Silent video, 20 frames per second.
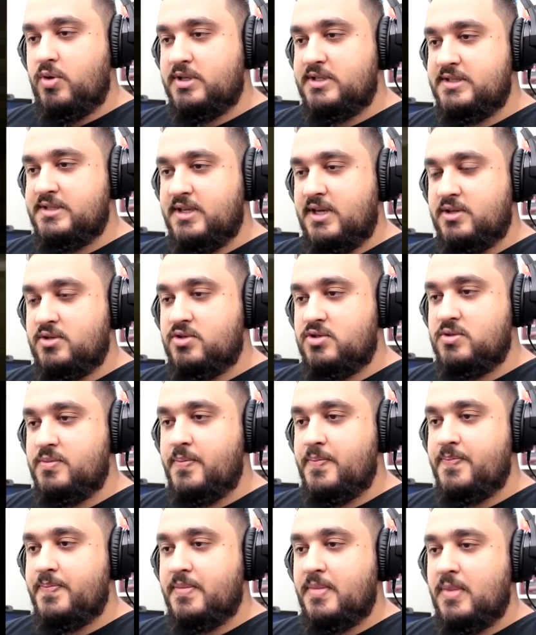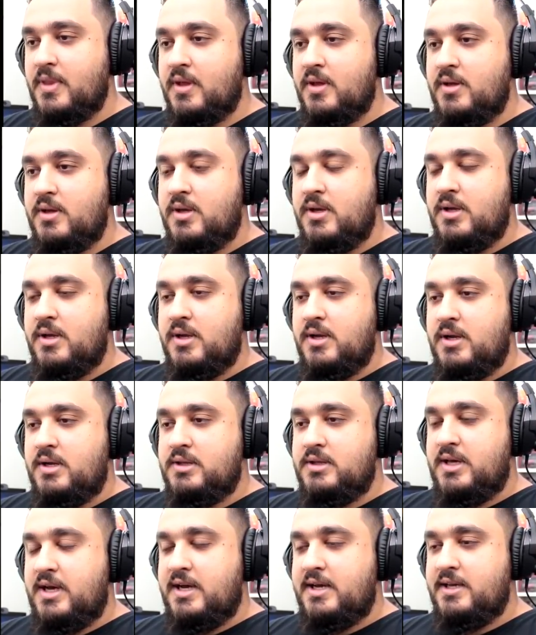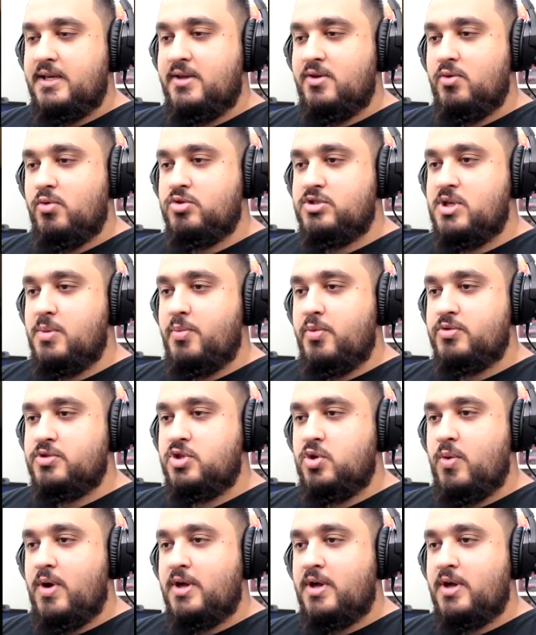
400 Tá? E os CPUs de